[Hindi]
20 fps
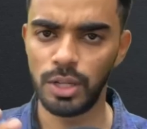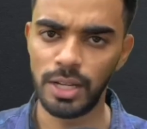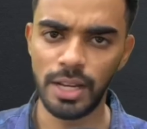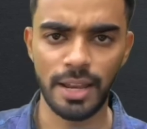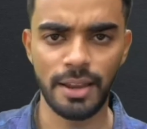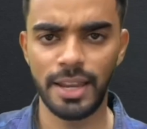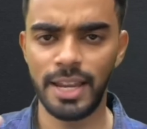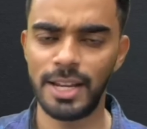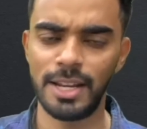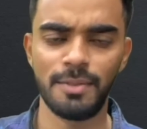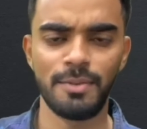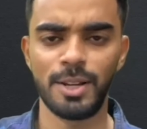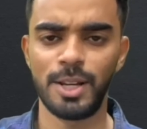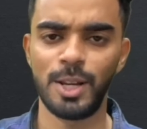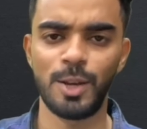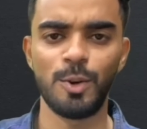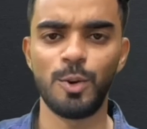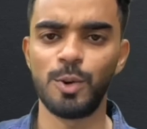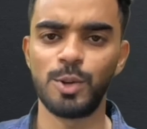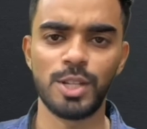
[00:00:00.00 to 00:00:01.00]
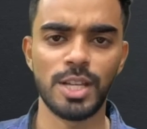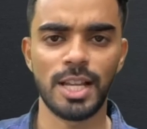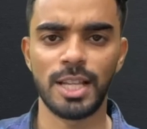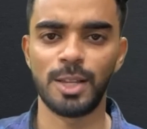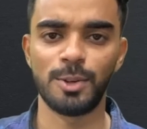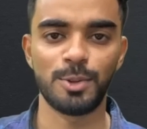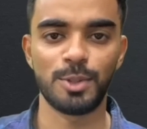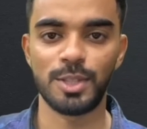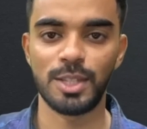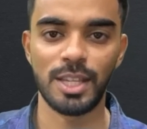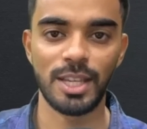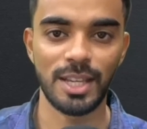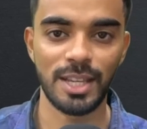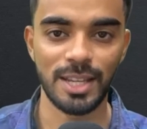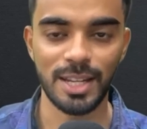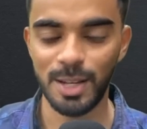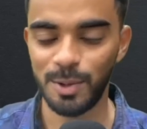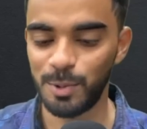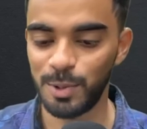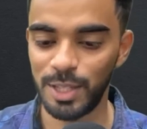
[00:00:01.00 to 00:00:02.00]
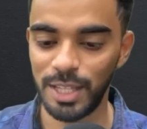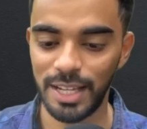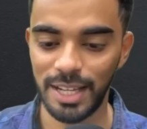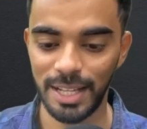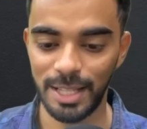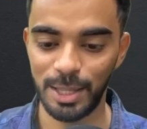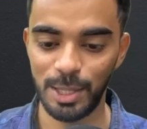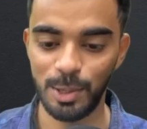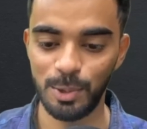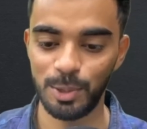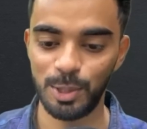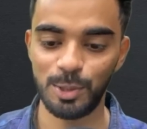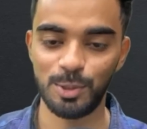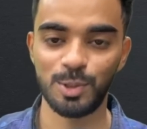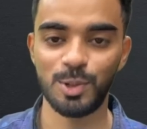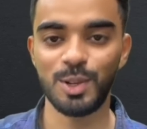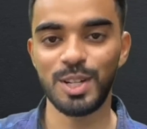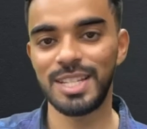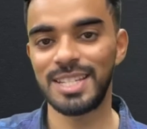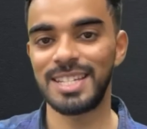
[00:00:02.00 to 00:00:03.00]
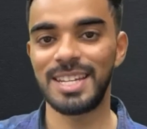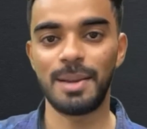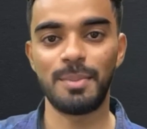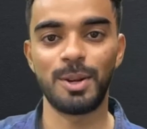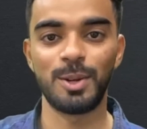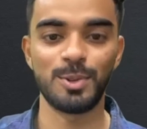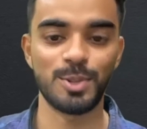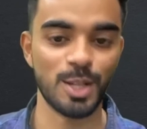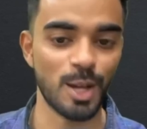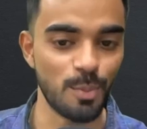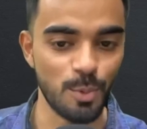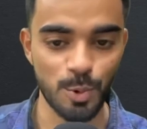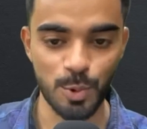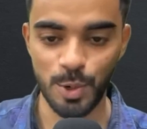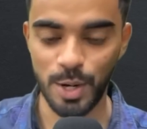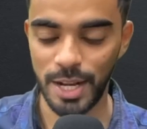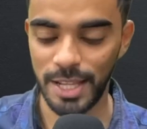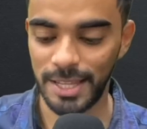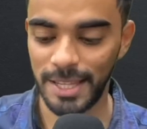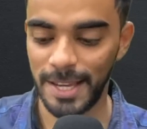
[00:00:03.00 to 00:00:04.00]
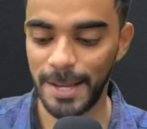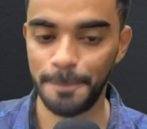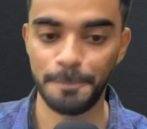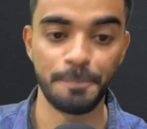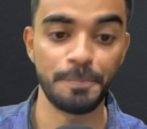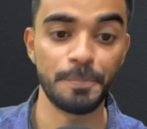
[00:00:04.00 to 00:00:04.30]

नेगेटिविटी को ज़्यादा उससे है ना कोई दिक्कत नहीं होती उसको और स्टेबल उसका मूड रहता है